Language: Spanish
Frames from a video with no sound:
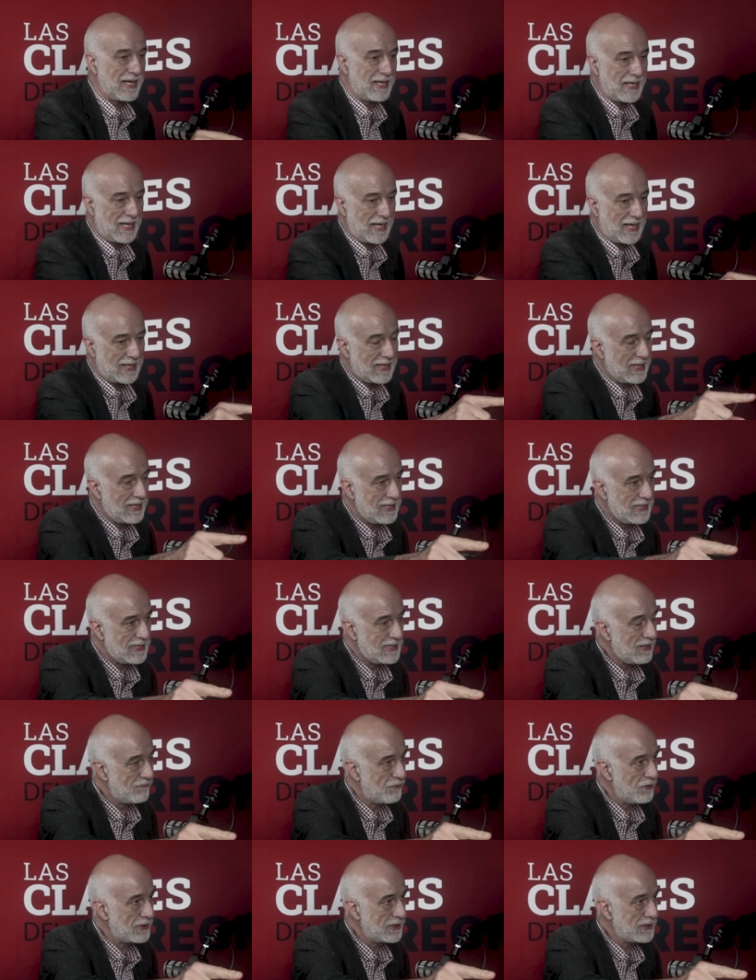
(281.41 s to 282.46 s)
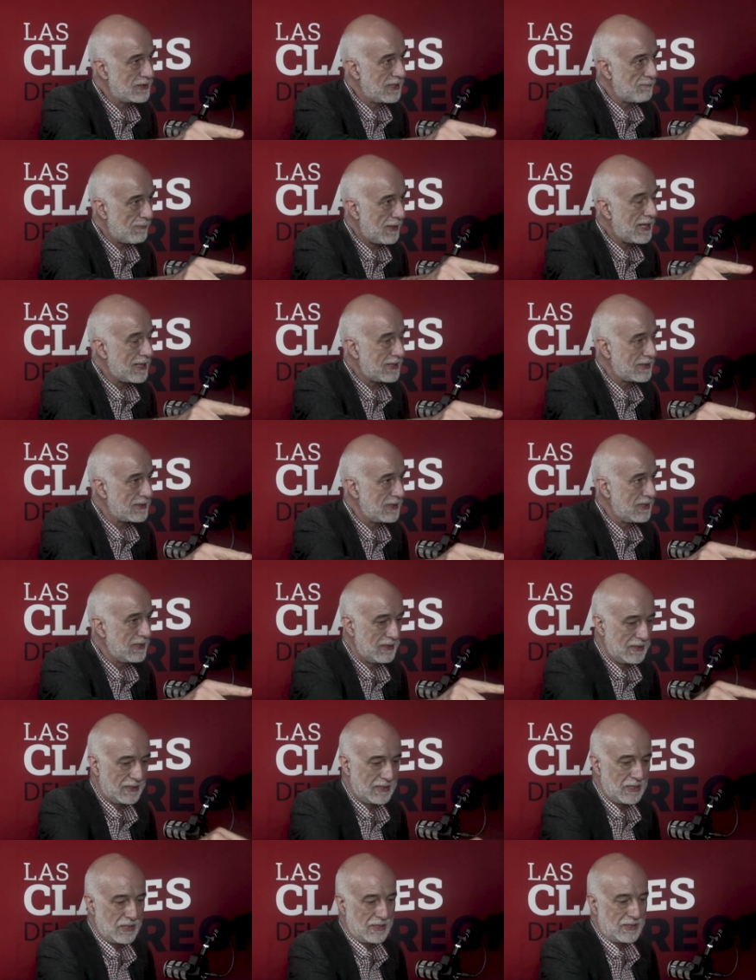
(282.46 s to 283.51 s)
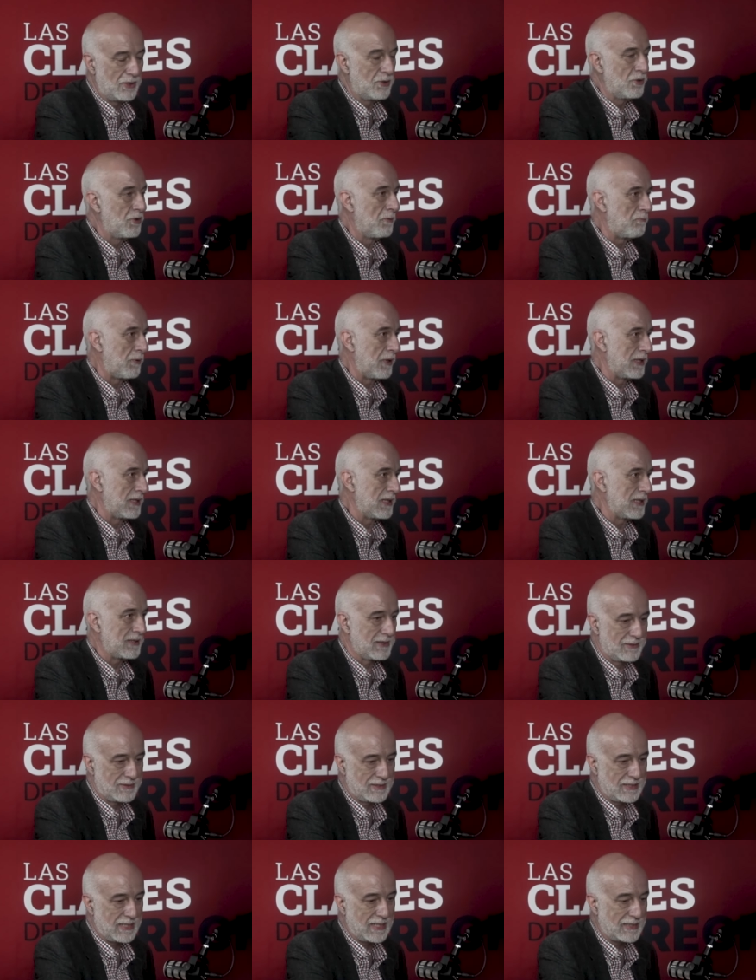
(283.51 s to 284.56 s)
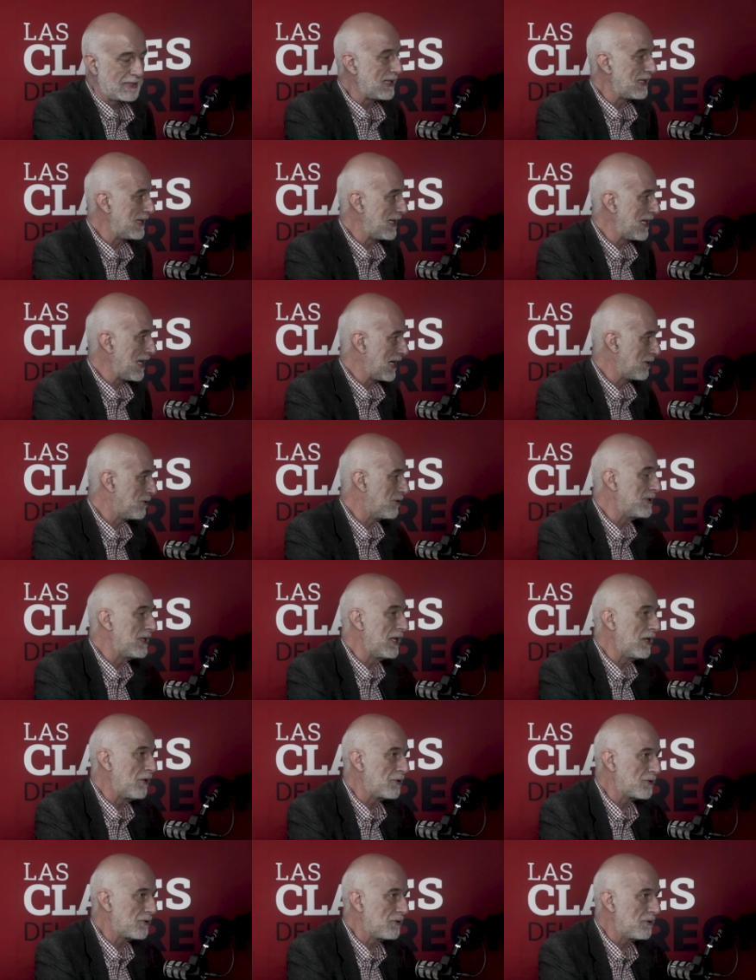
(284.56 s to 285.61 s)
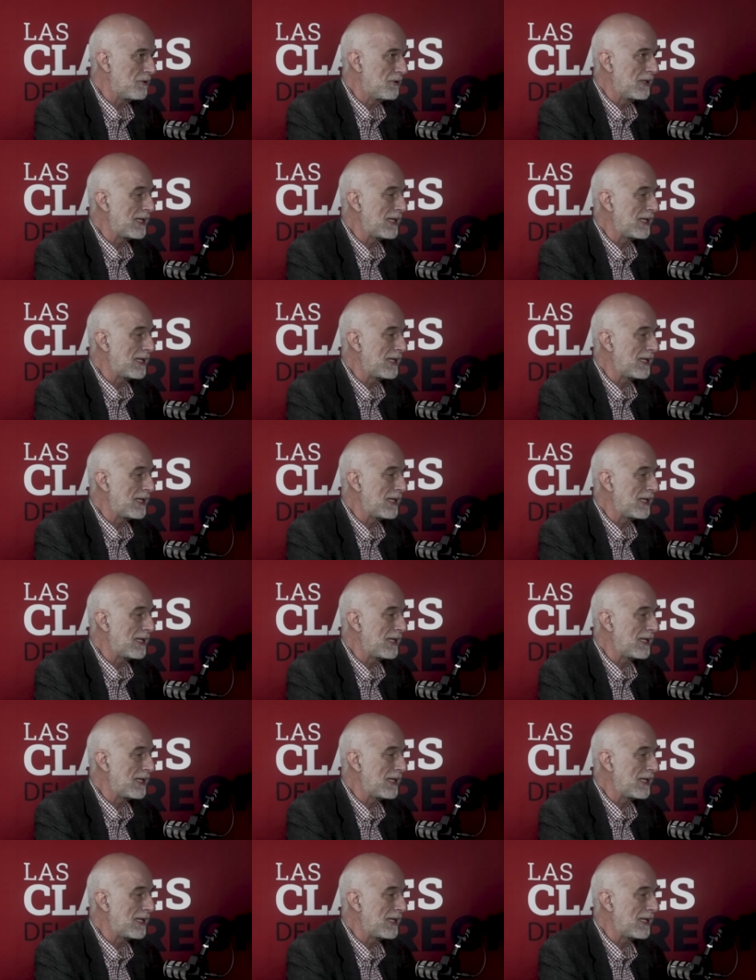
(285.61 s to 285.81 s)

Aquí ya fuiste parte, no puedes ser desleal con el otro